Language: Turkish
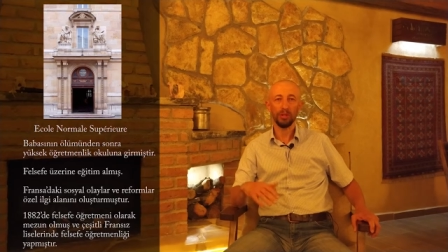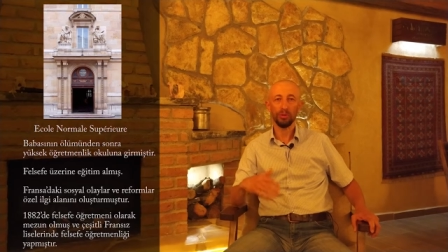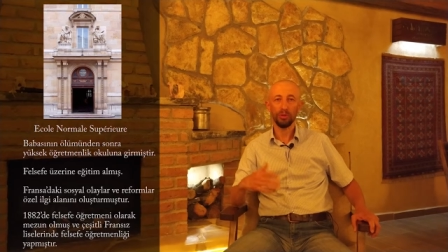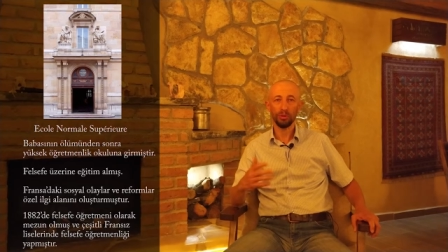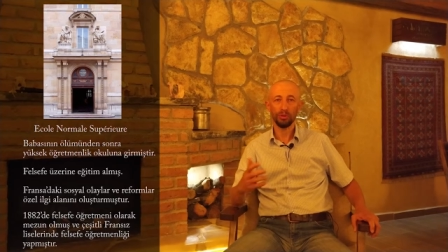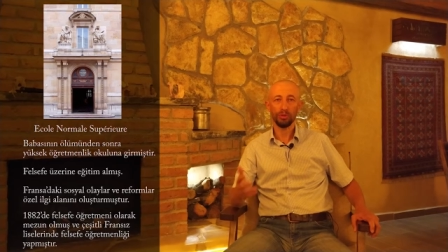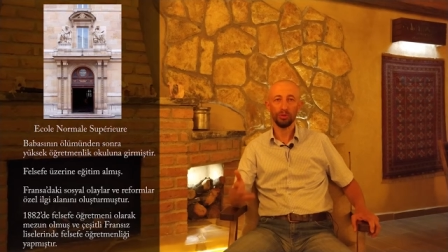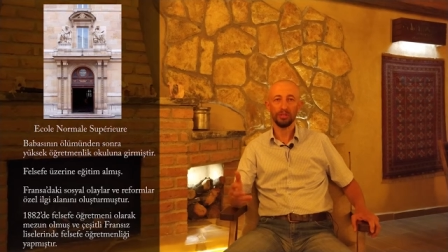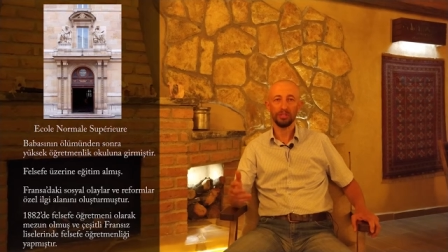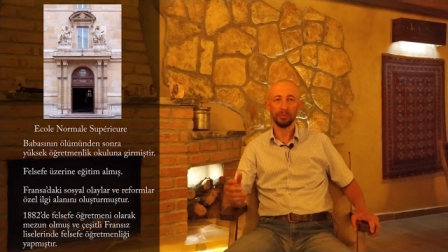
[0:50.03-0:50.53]
ne
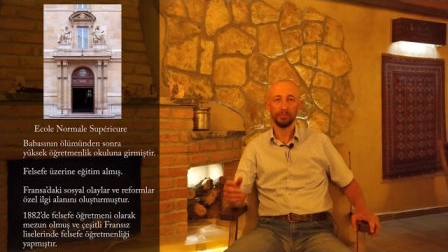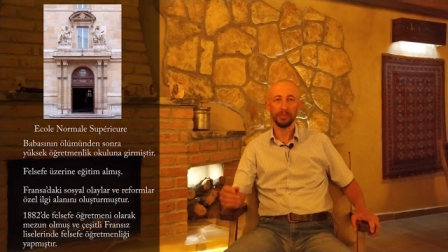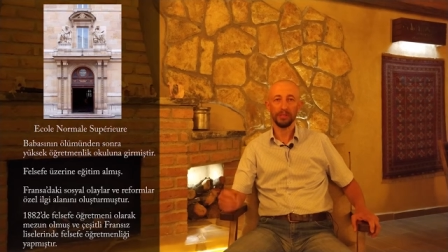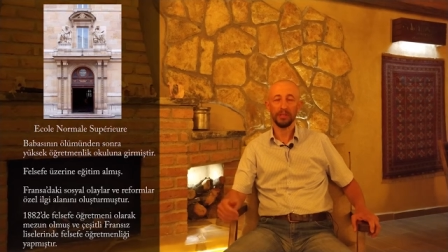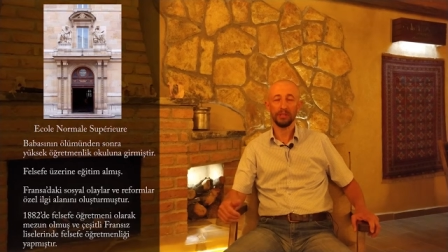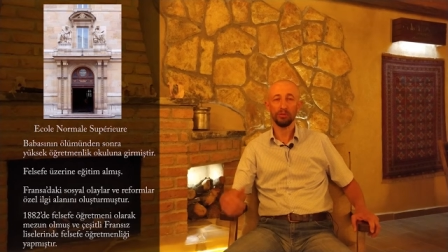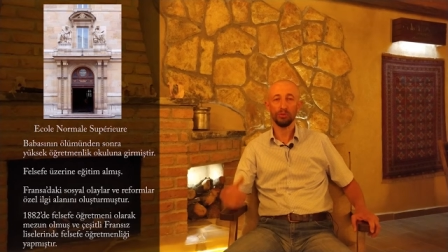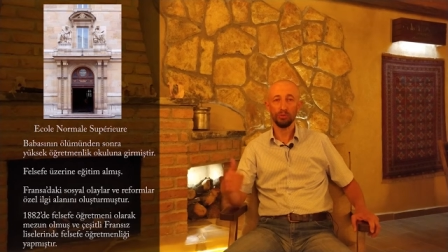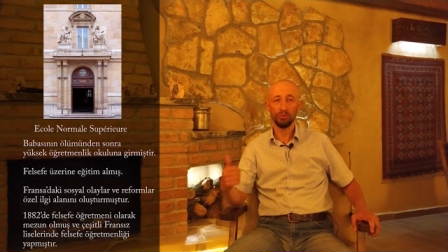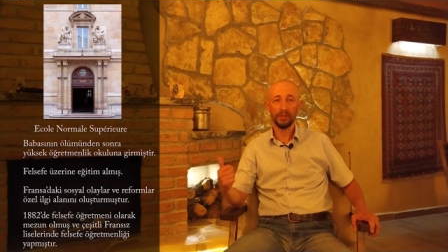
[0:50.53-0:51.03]
orta
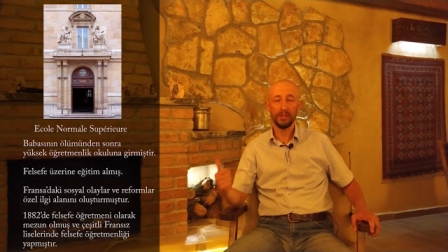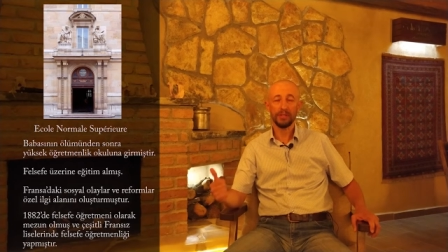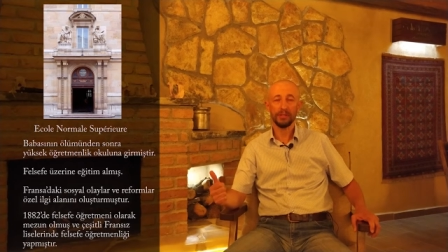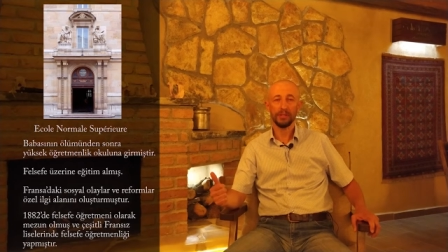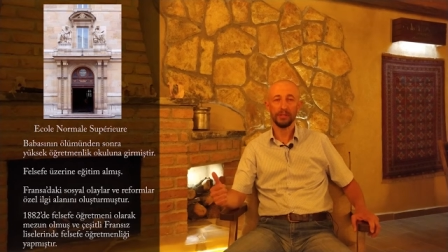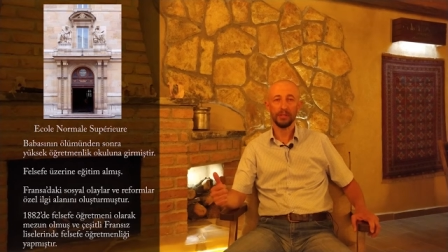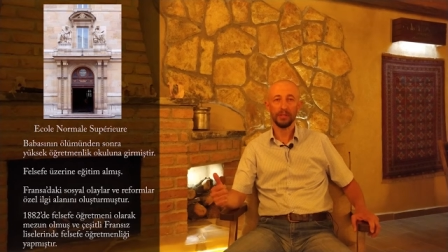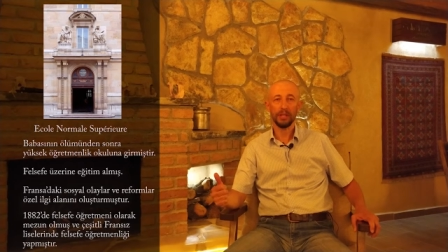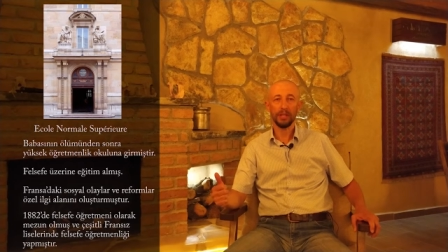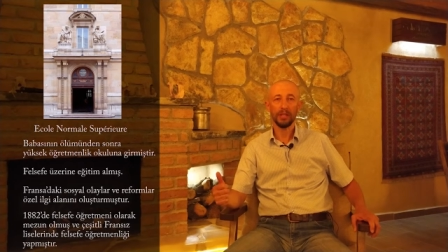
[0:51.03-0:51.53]
öğretimde ne de
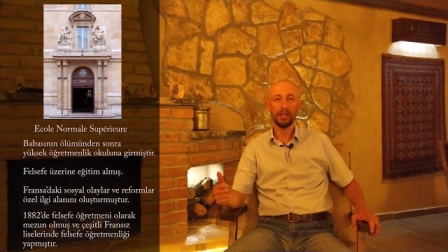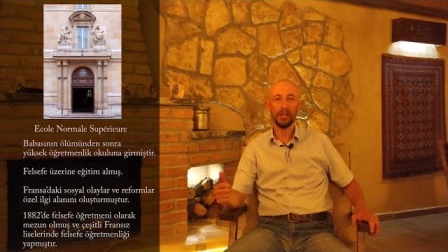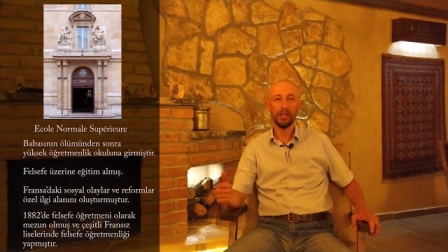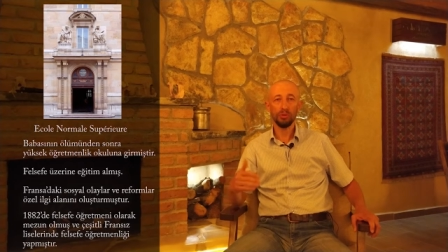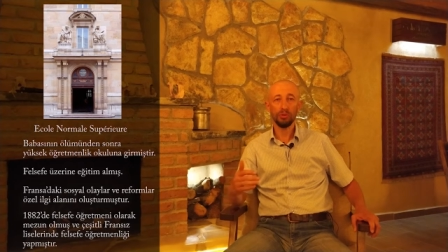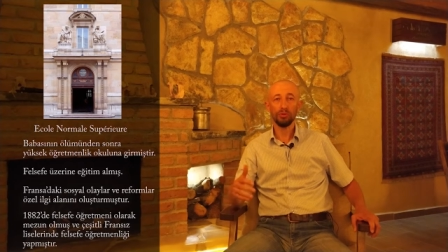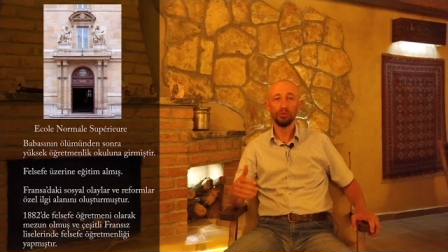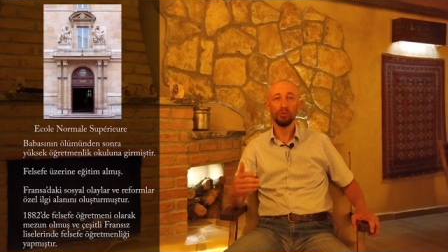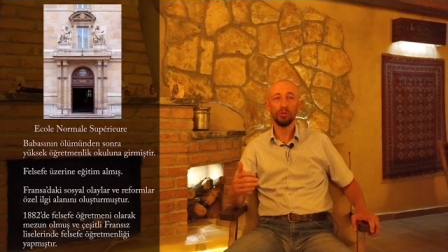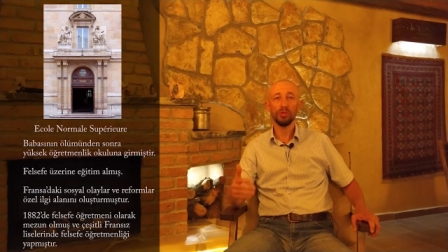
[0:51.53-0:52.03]
üniversitede
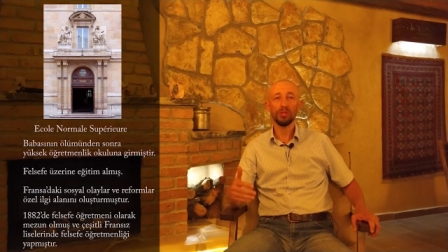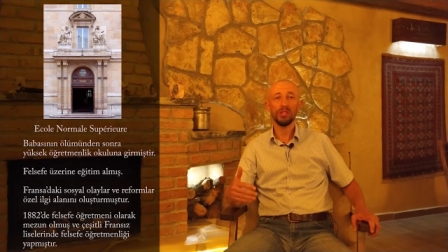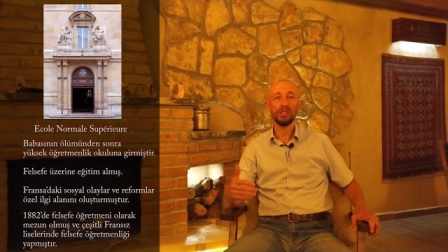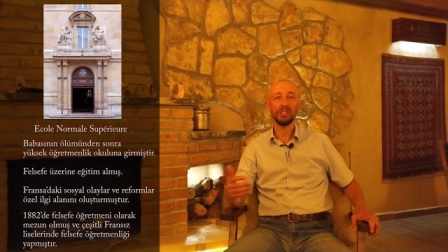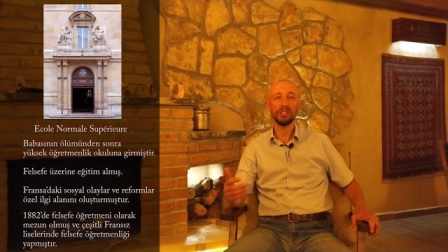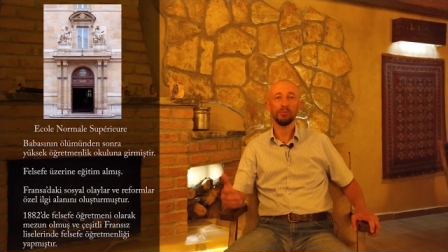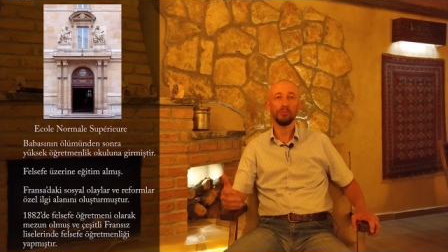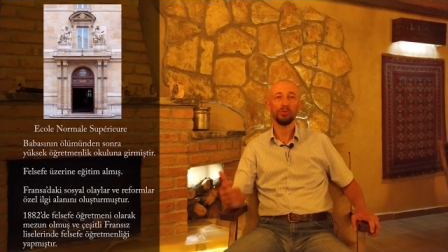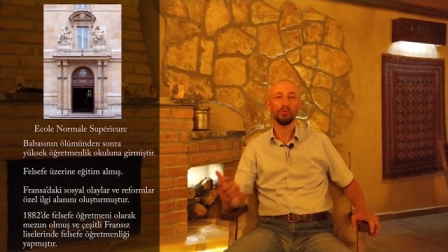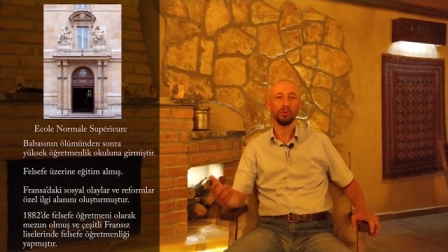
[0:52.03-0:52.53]
sosyoloji
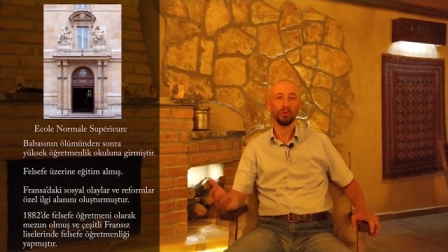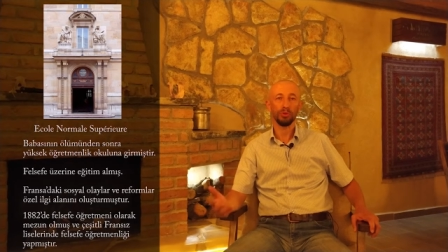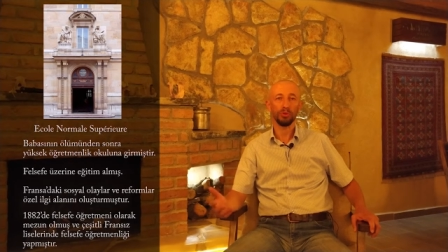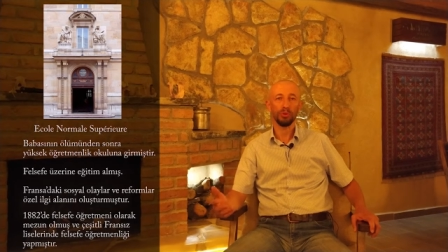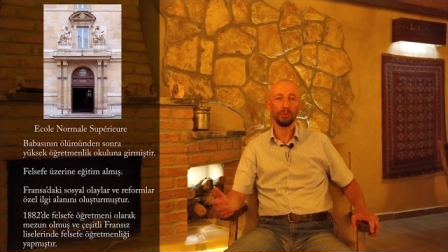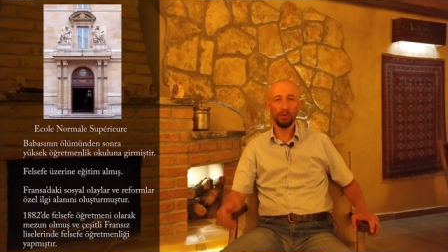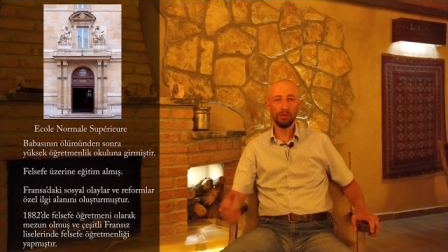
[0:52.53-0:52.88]
eğitimi yok.